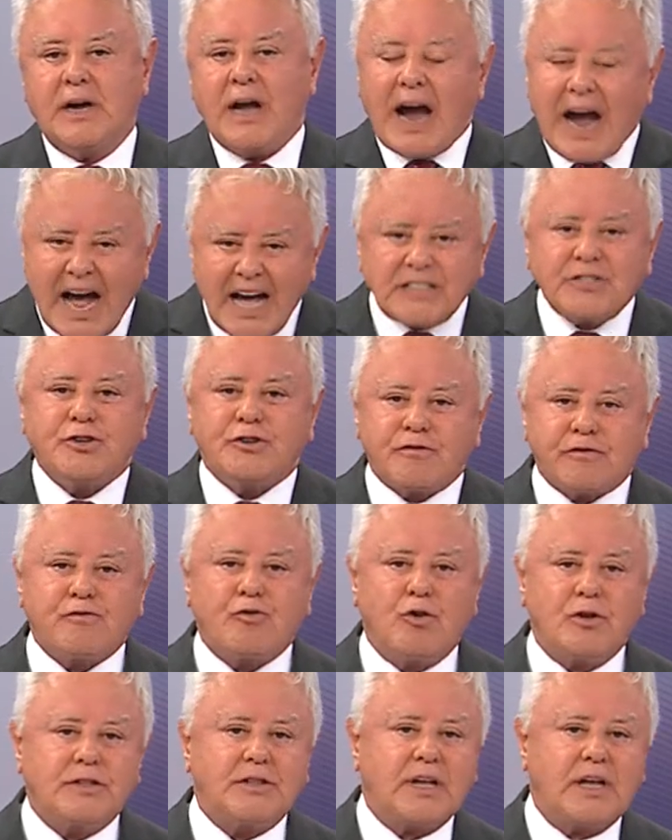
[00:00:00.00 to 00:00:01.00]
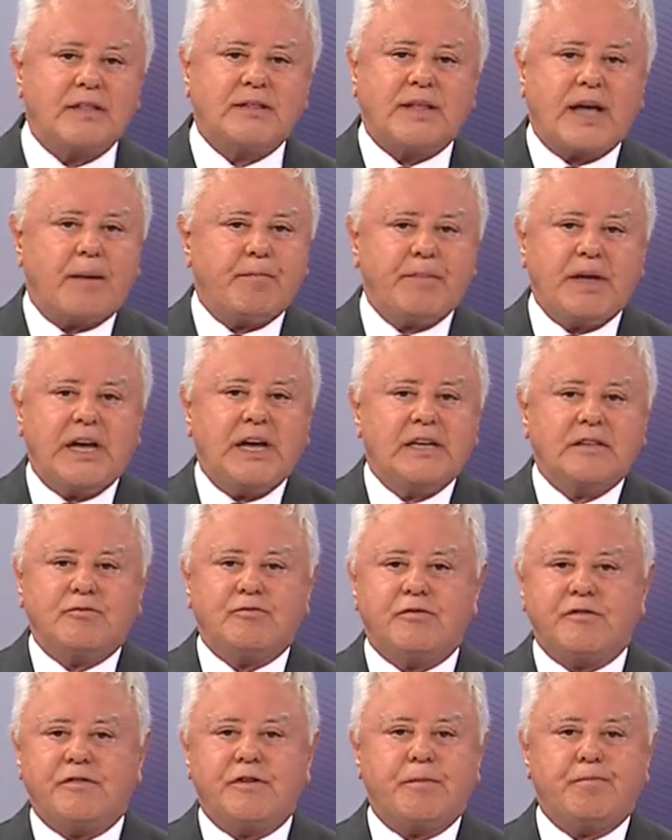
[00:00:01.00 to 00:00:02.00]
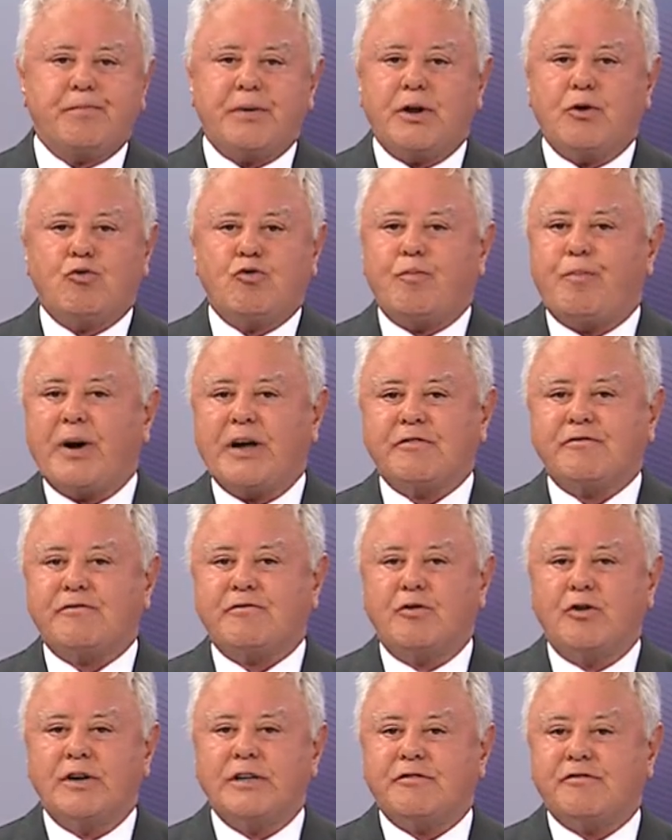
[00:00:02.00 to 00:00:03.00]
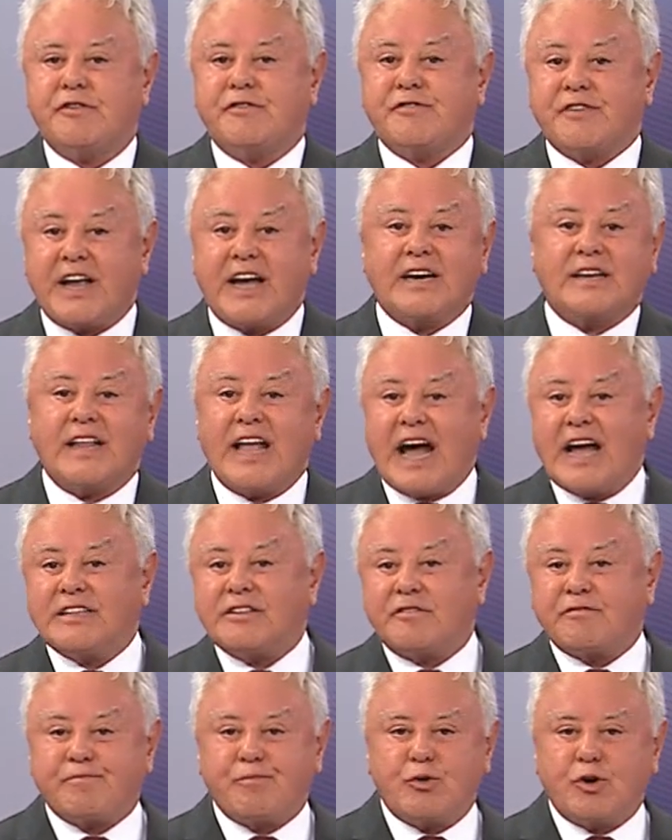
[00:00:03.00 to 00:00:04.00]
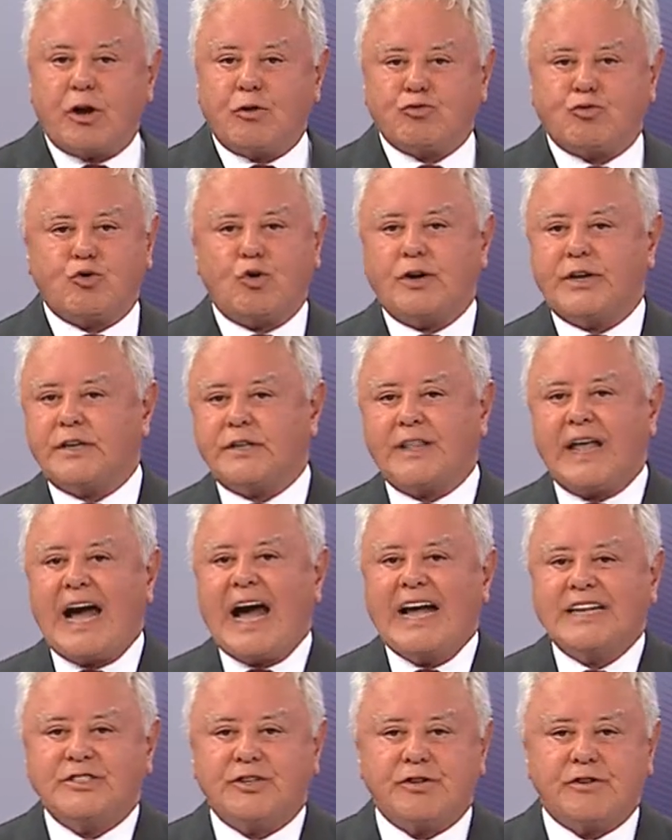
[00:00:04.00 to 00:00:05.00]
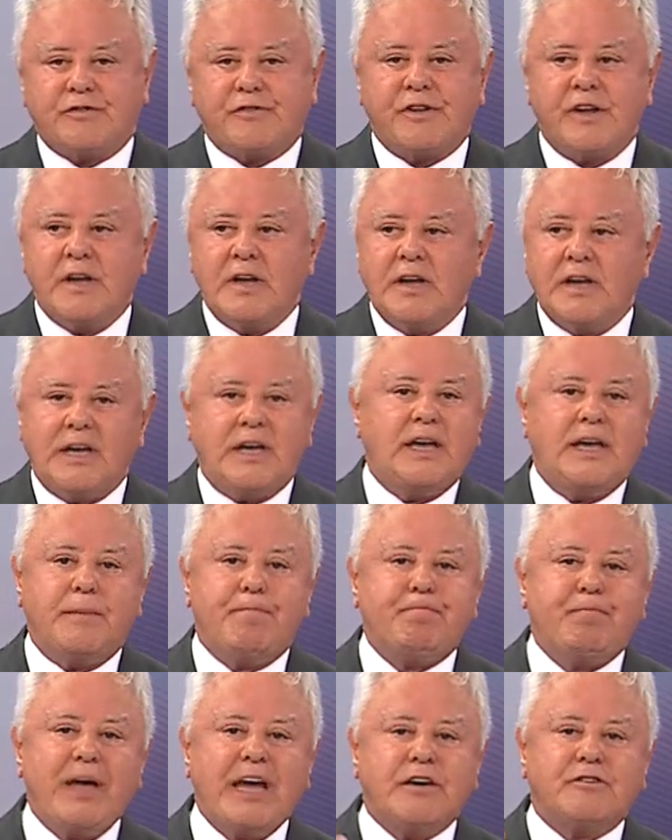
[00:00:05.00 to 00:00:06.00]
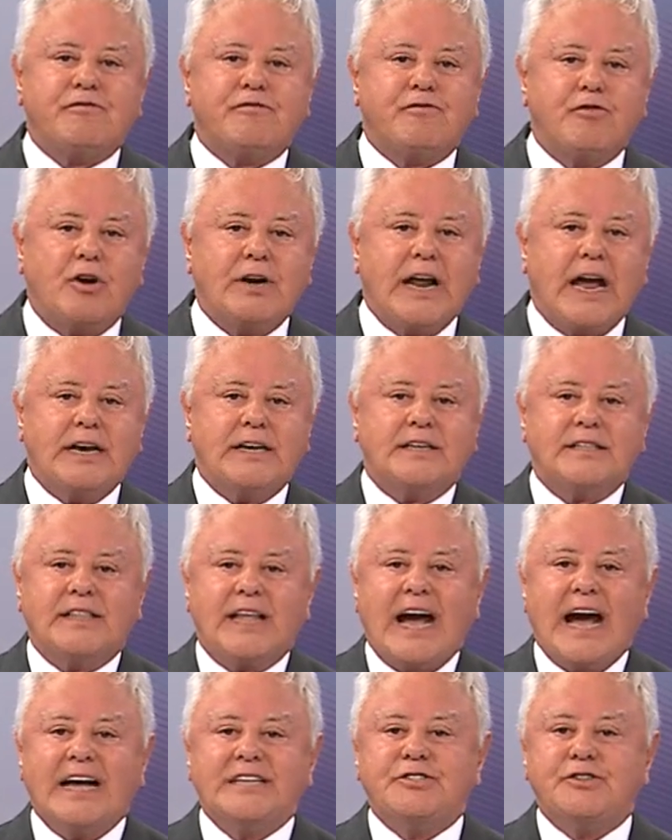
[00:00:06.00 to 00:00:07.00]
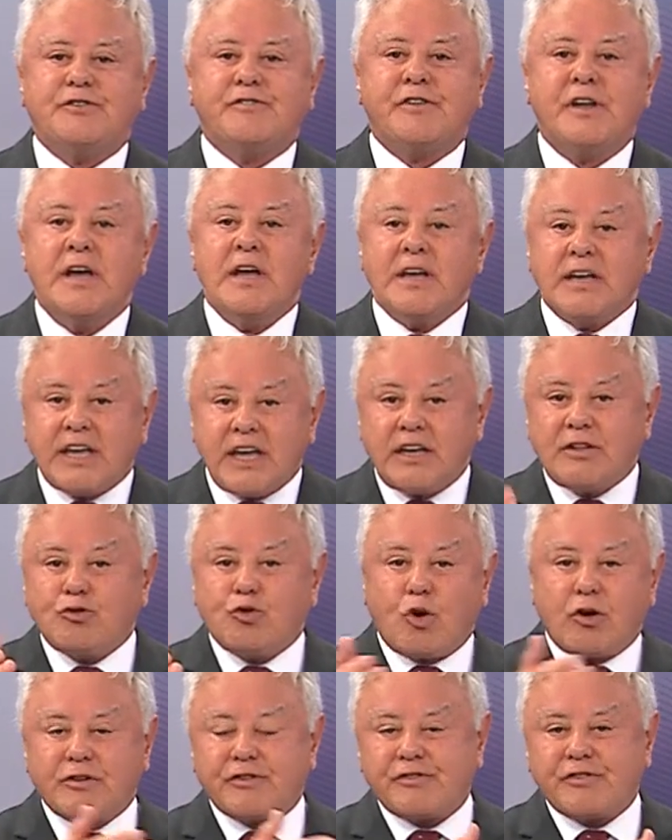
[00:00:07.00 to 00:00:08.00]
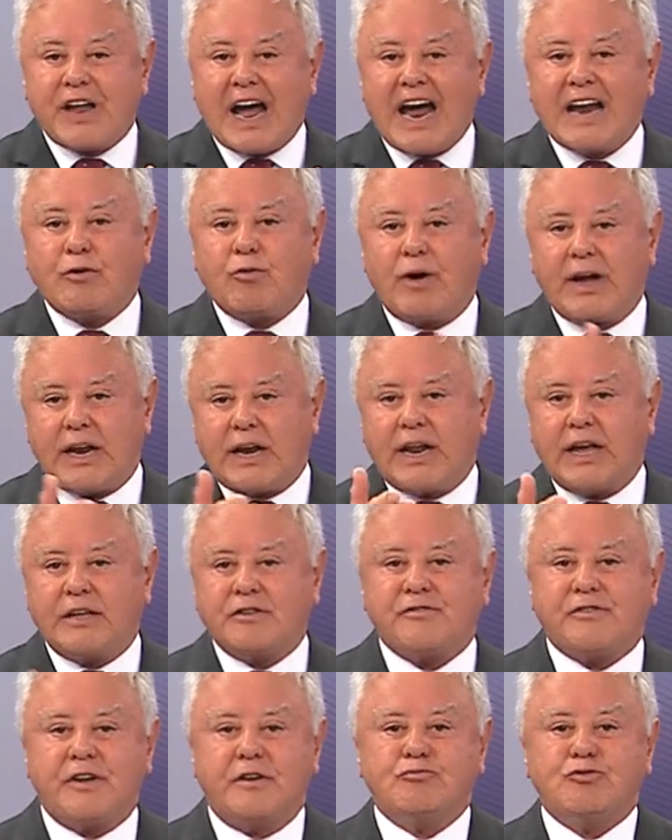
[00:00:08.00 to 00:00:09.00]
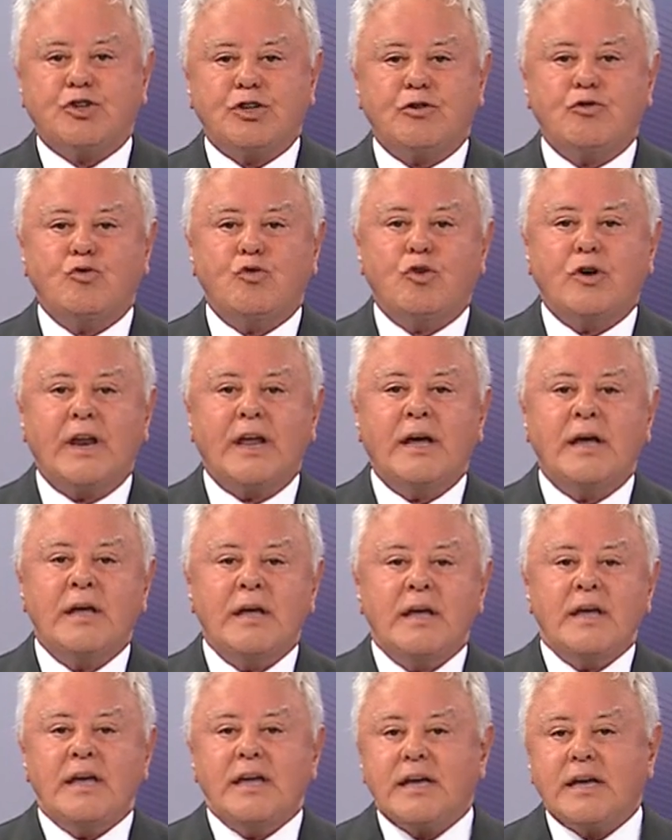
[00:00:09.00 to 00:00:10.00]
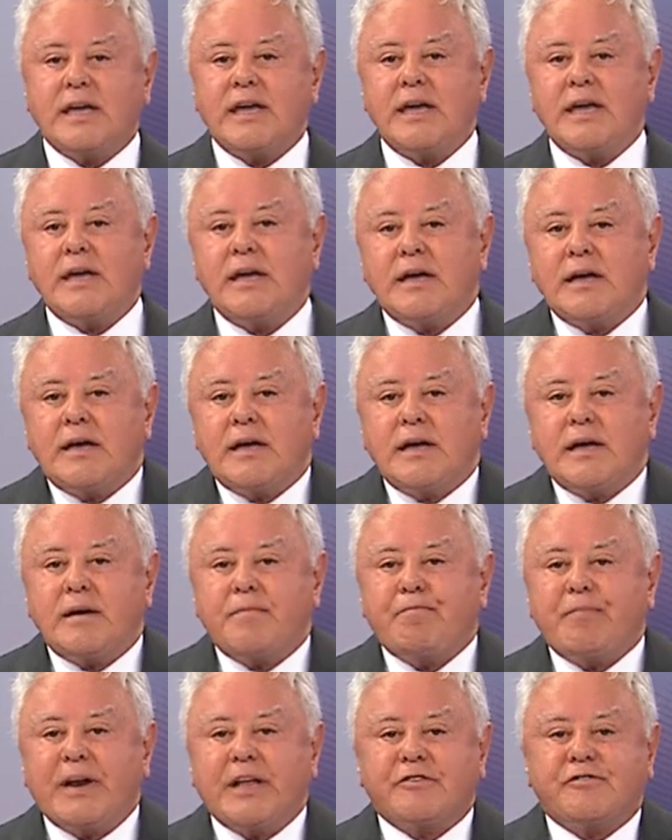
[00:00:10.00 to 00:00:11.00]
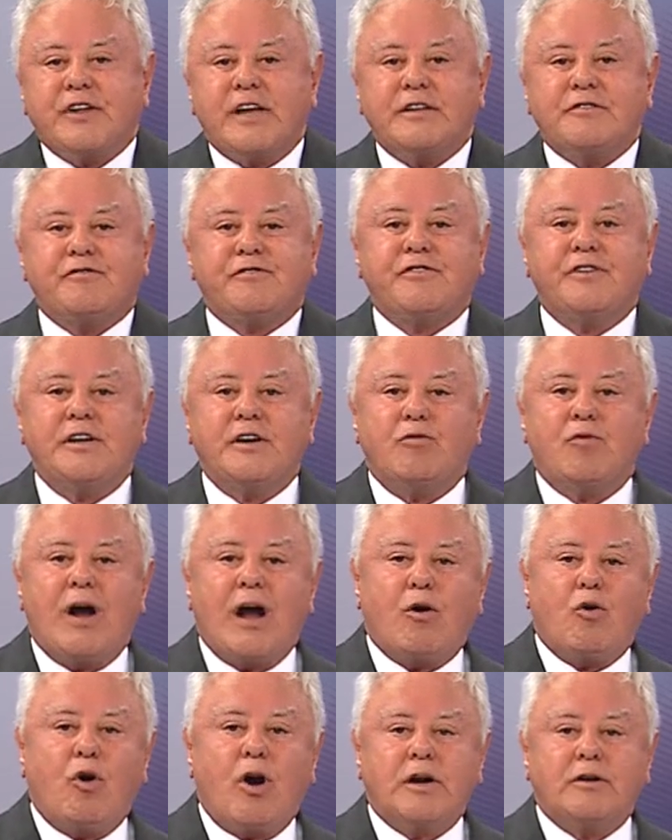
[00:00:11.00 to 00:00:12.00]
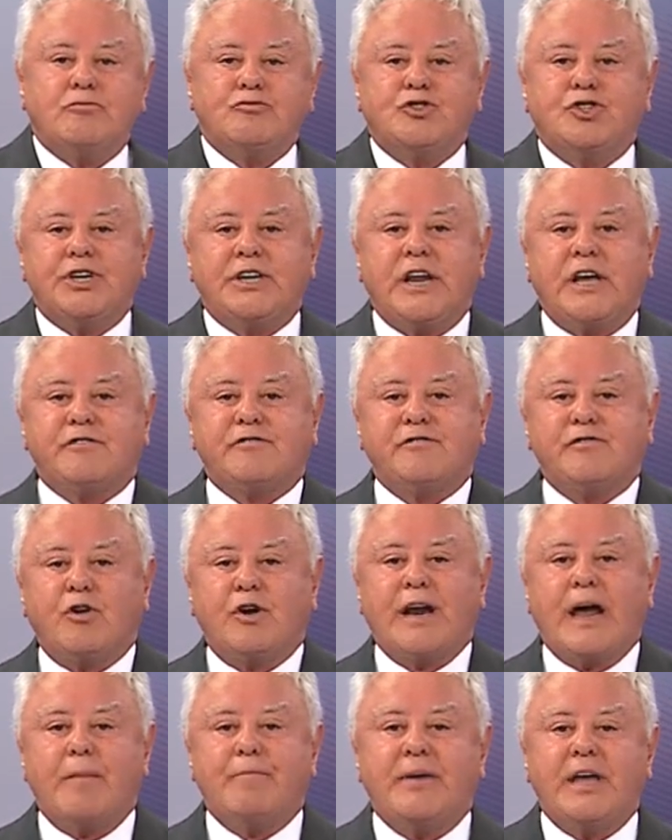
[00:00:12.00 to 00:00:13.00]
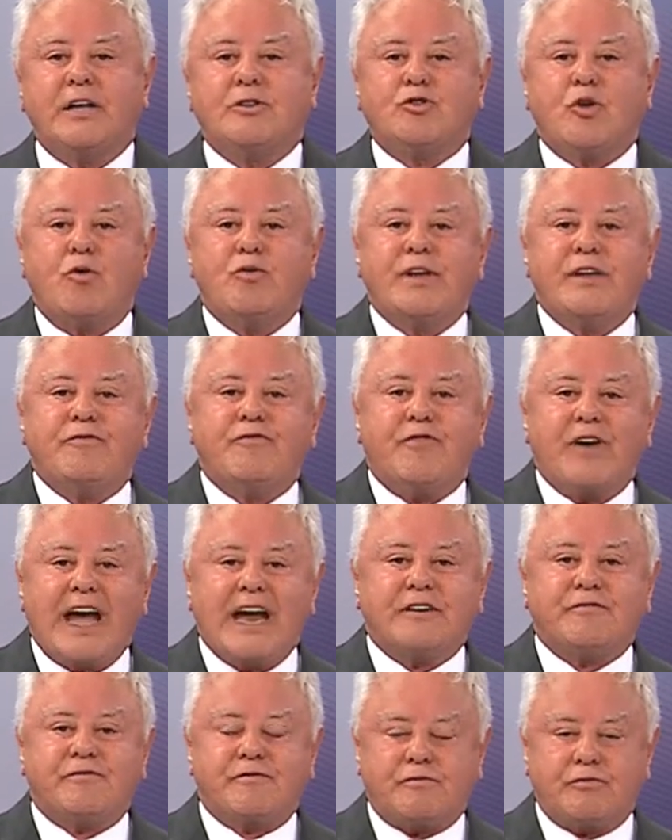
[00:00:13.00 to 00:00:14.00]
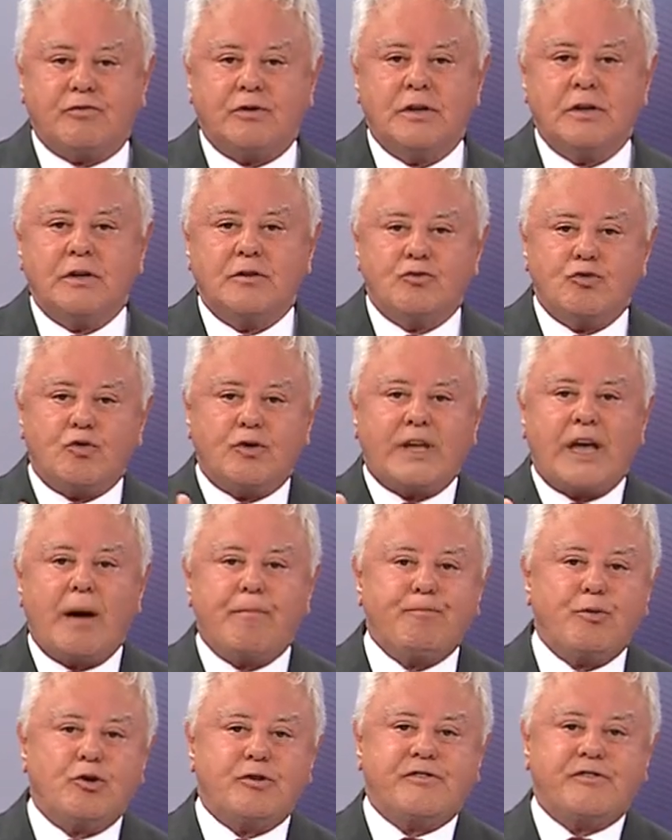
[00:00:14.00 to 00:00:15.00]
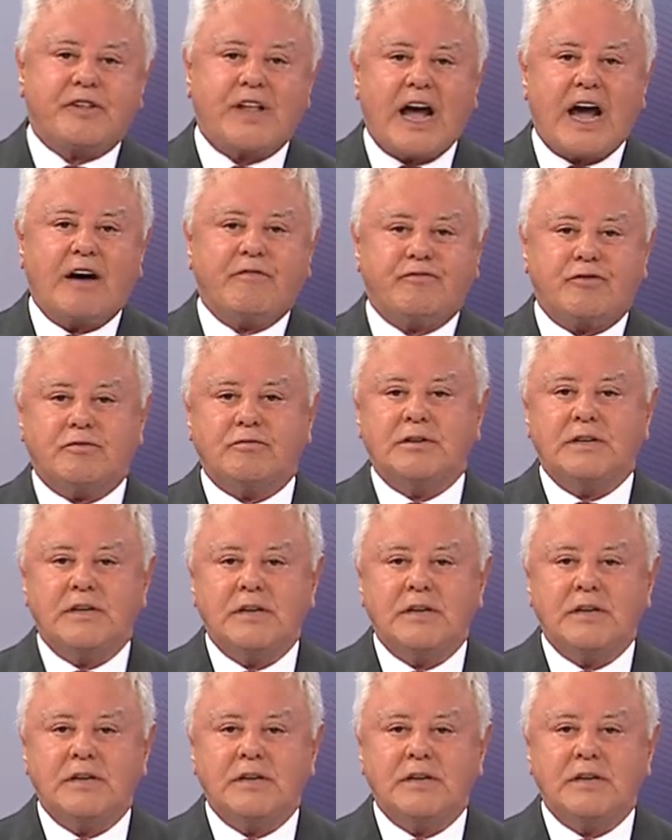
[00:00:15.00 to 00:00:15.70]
Há descontentamentos e preocupações externadas por autoridades e personalidades que endossaram a eleição de Lula e que presenciam agora um direcionamento ao inverso do que apostavam.